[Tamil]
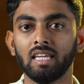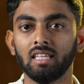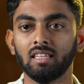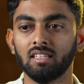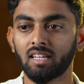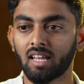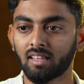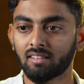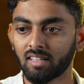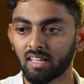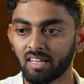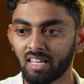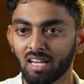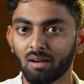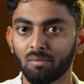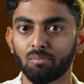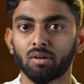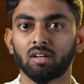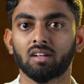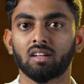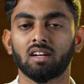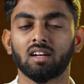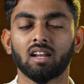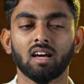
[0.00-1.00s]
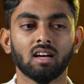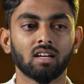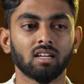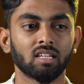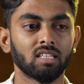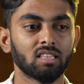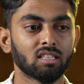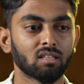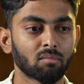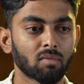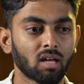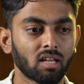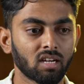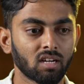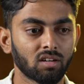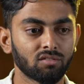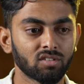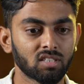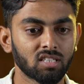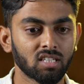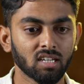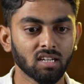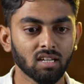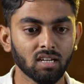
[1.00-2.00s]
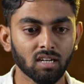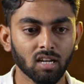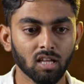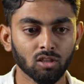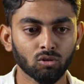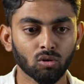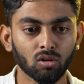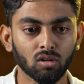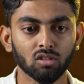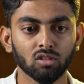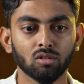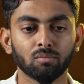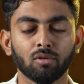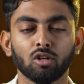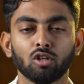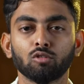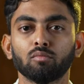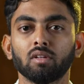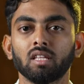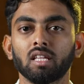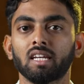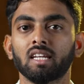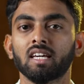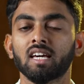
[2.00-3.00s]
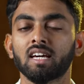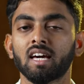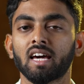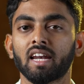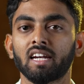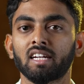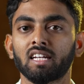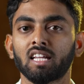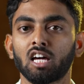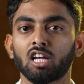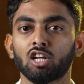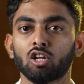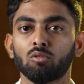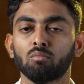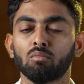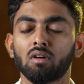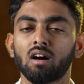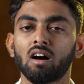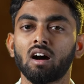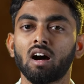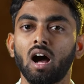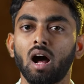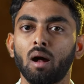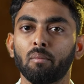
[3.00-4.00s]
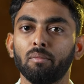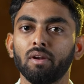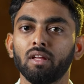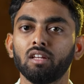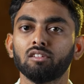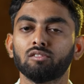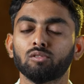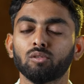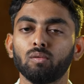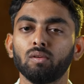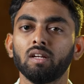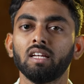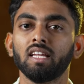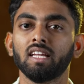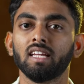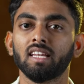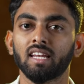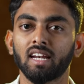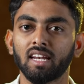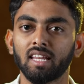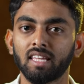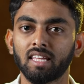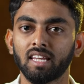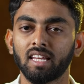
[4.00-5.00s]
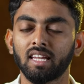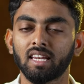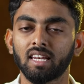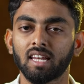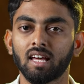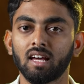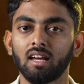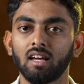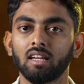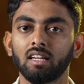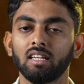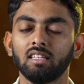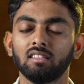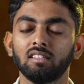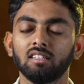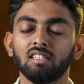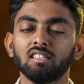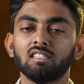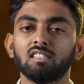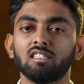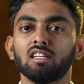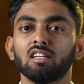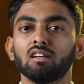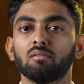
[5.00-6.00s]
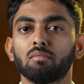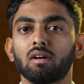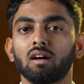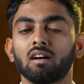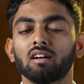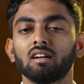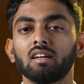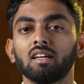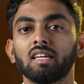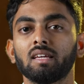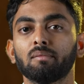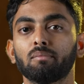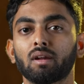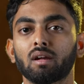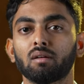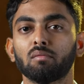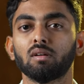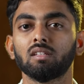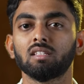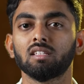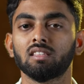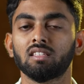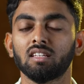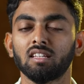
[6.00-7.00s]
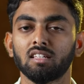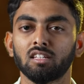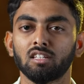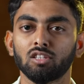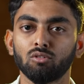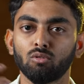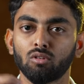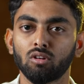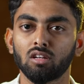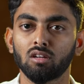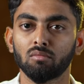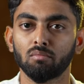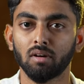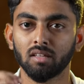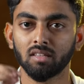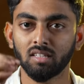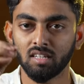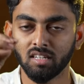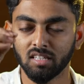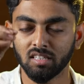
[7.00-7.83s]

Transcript: இது நான் சரியாக பண்ணுறேன்னா இந்த மாதிரியான விஷயங்கள் நான் தொடர்ந்து பண்ணும்போது எனக்கு கரெக்டாக இருக்குமா அப்படின்னு சொல்லி நீங்கள் நினைக்கிறீங்கன்னா இது நிச்சயமாக பிரபஞ்சத்திலிருந்து உங்களுக்கு பதில்